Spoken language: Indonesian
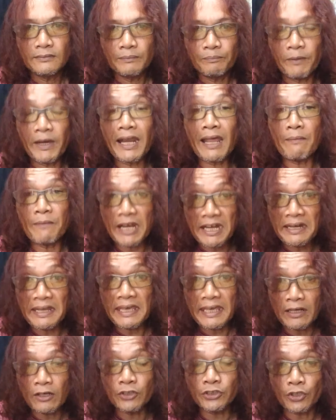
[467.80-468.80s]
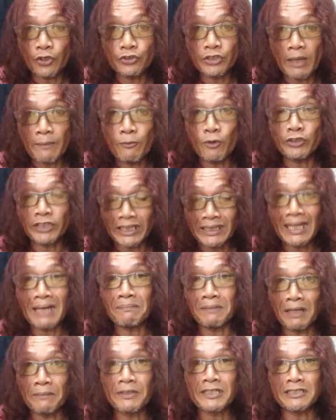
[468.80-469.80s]
Para mandi aku terutama
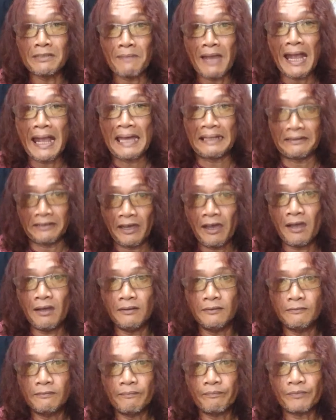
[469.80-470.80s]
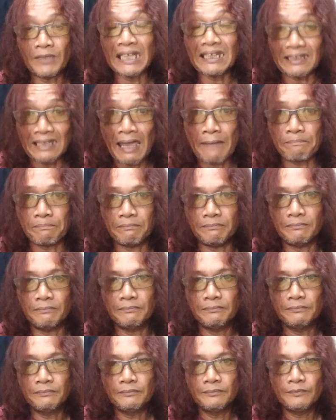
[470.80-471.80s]
tetaplah bersemangat ya. Tetap
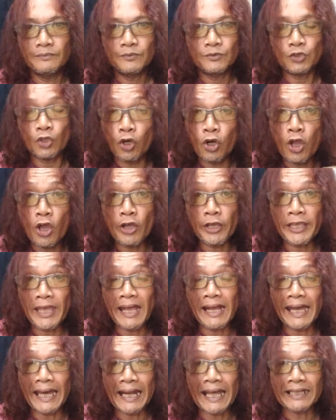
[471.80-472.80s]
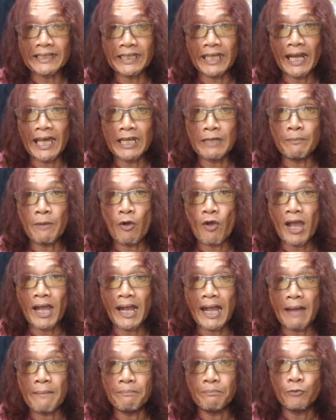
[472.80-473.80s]
Tolong yang karakter harimau
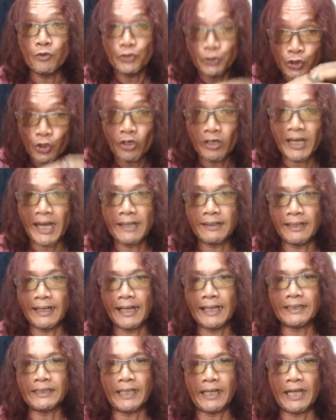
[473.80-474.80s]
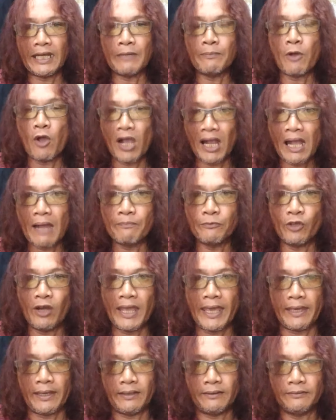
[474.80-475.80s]
agam, munculkan karakter harimau agam dulu.
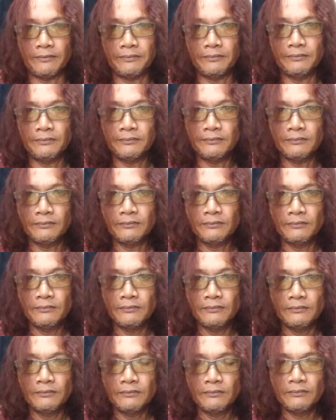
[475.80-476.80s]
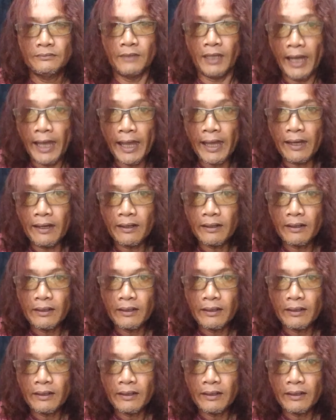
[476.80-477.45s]
Eh. Hah?